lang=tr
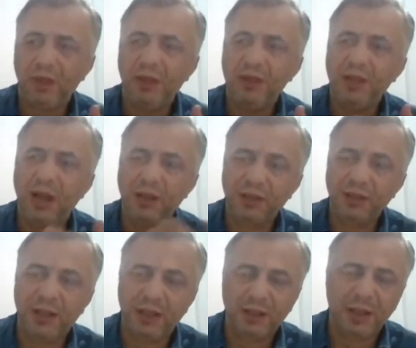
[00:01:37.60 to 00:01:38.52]
İşte
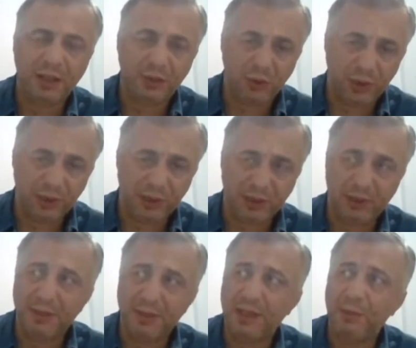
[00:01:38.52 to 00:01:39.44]
ancak tekrar
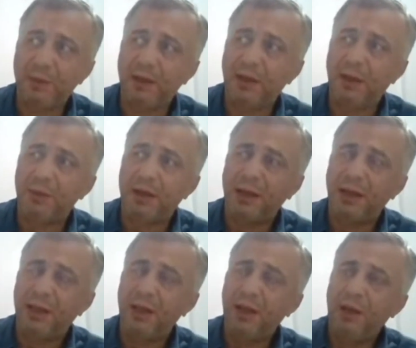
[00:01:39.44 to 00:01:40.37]
söyleyecektir. Mesela peygamber
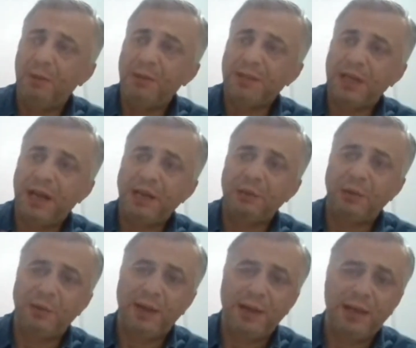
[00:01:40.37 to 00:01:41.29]
hani mesela anne
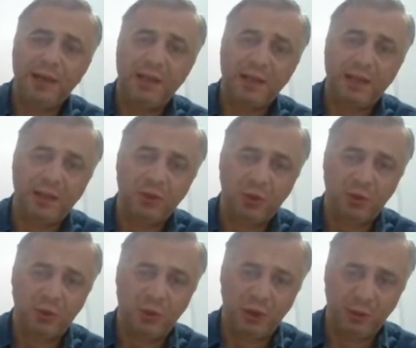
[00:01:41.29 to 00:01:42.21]
baba eğili yediğini
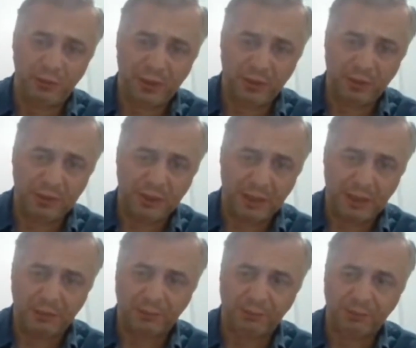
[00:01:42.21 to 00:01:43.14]
çok söylemiştir mesela
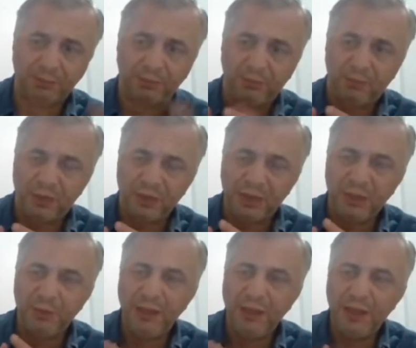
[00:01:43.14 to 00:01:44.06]

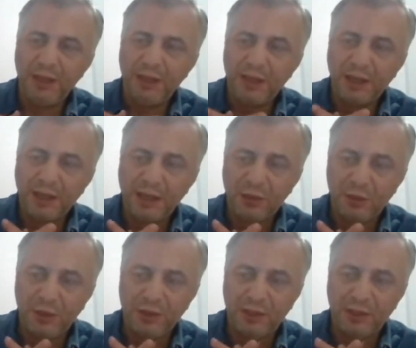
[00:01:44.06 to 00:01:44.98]
gibi tekrar
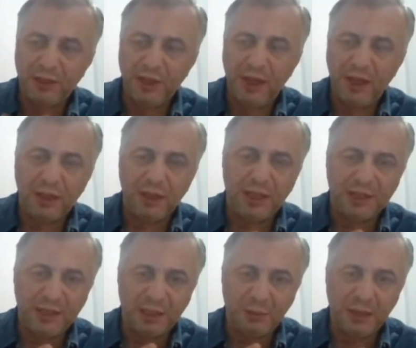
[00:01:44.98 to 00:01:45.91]
söyleyecektir.
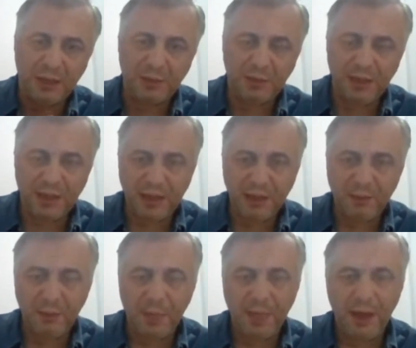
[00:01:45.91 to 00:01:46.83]
Rahatsız etmeyelim
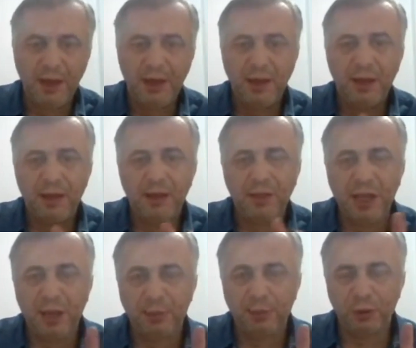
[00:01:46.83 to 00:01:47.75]
diyerek e,
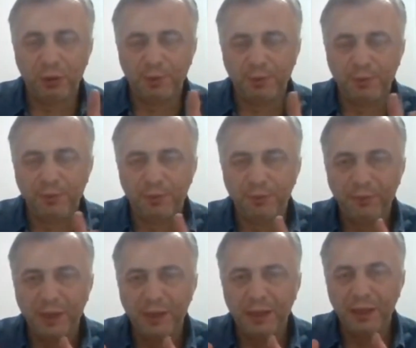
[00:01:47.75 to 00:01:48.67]
şey yapıyor.
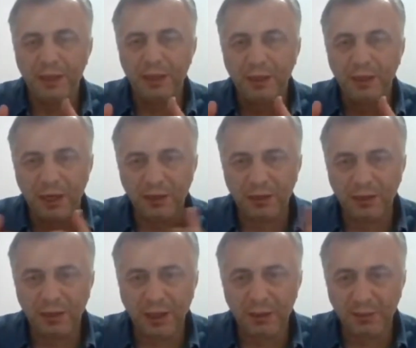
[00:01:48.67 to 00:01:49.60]
E,
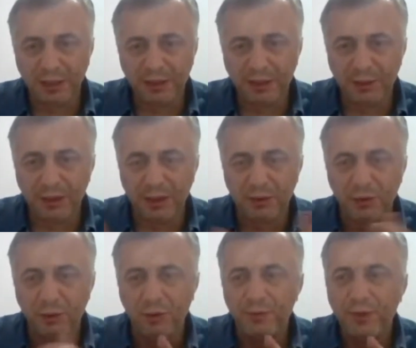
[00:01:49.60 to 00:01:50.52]
kağıdı kalem
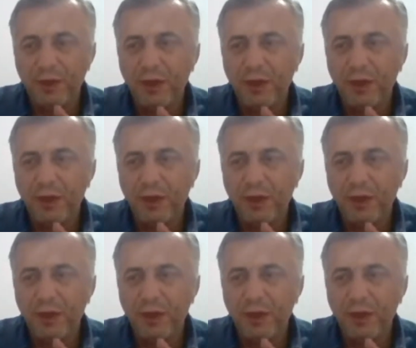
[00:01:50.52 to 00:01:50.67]
getirmeyin diyor.